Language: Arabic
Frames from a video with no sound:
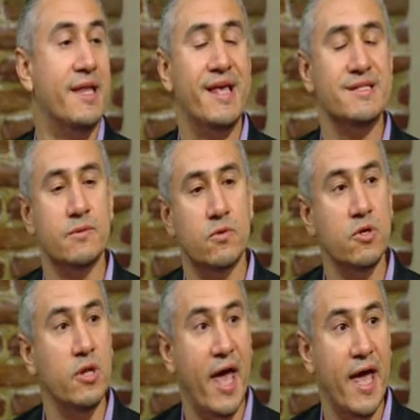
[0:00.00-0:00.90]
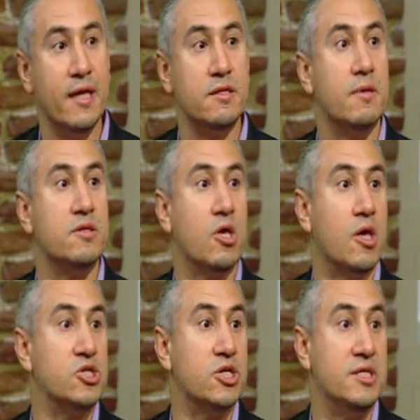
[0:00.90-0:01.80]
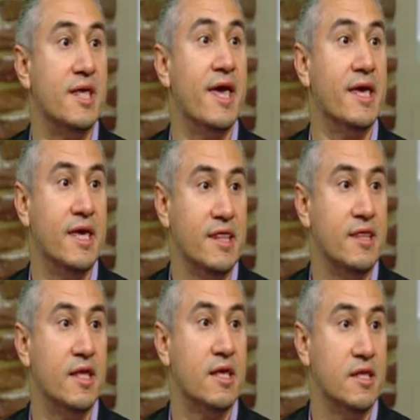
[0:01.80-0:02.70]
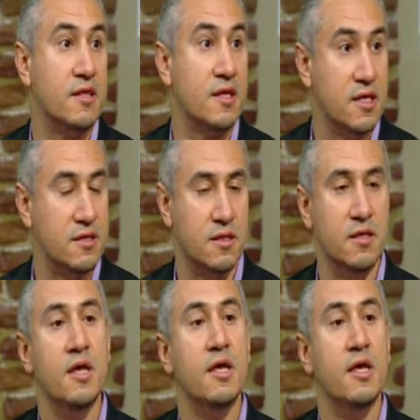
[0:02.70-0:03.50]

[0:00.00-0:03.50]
لازم كل حاجه تبقى دقه شديده جدا جدا جدا